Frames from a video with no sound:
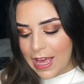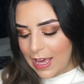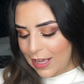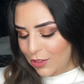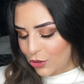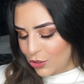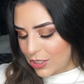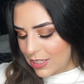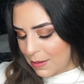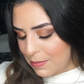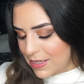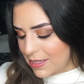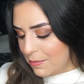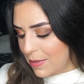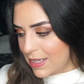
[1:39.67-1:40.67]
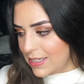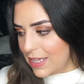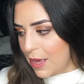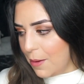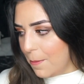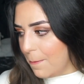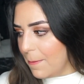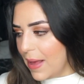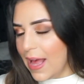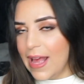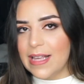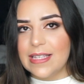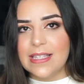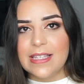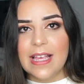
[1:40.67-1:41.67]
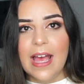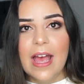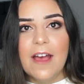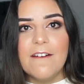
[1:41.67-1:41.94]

Entonces a mí se me hace más